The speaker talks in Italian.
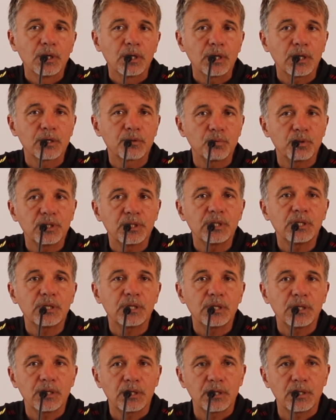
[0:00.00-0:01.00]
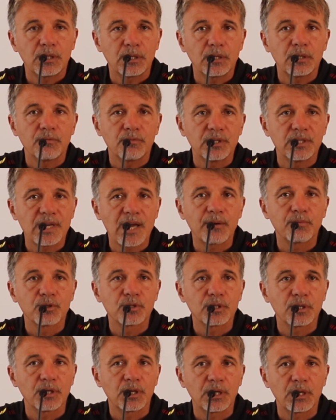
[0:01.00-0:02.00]
e quindi vediamo
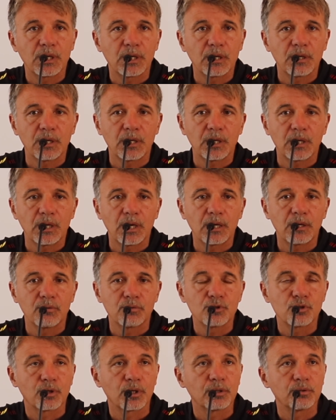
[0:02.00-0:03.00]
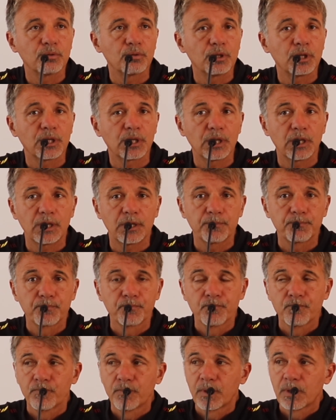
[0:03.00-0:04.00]
se era un giocatore che
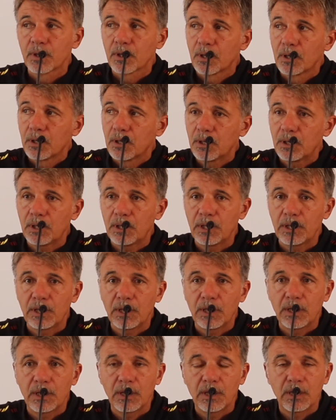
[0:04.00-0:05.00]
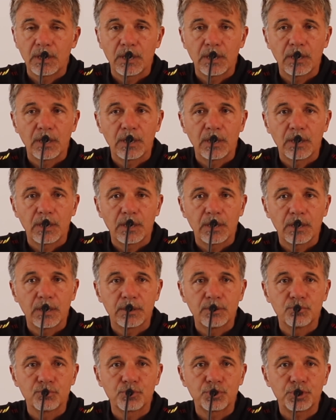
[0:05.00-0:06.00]
era
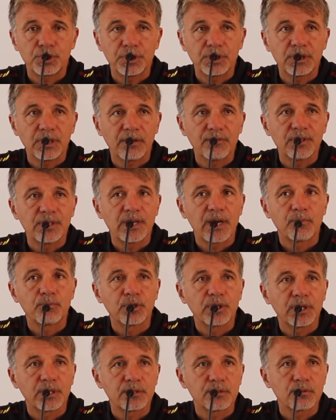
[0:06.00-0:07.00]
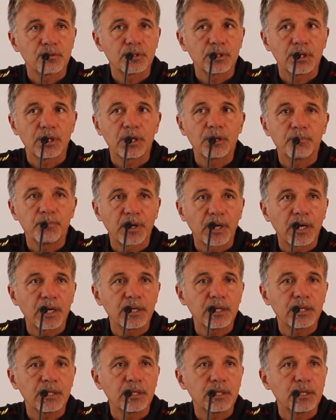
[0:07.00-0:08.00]
in uscita, vediamo adesso se
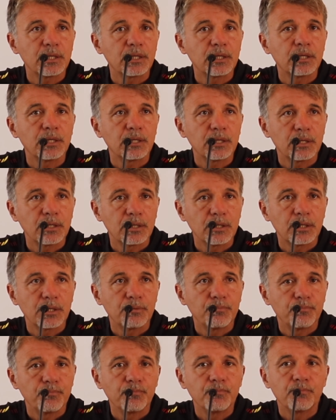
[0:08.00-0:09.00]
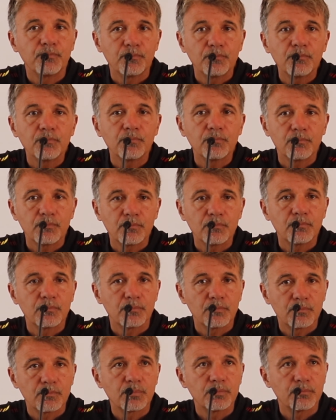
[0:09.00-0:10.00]
magari
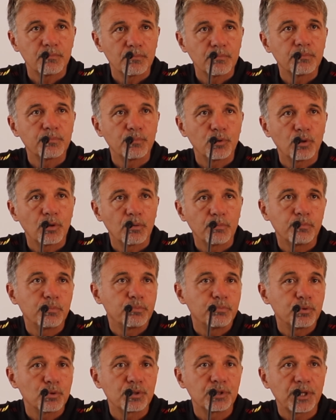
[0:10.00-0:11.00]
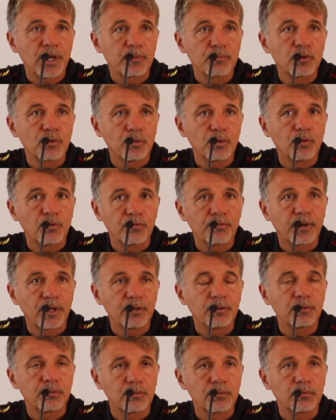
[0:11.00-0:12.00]
mm, po possiamo
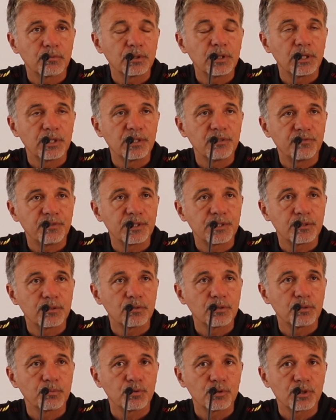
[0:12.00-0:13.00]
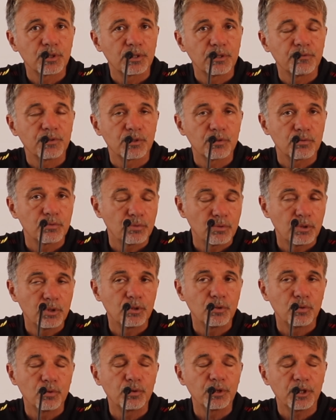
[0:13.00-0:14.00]
fare un, delle riflessioni positive su
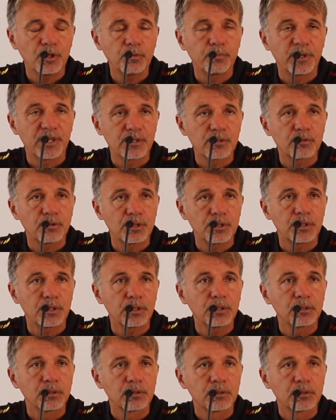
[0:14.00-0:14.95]
di lui. Io penso di sì.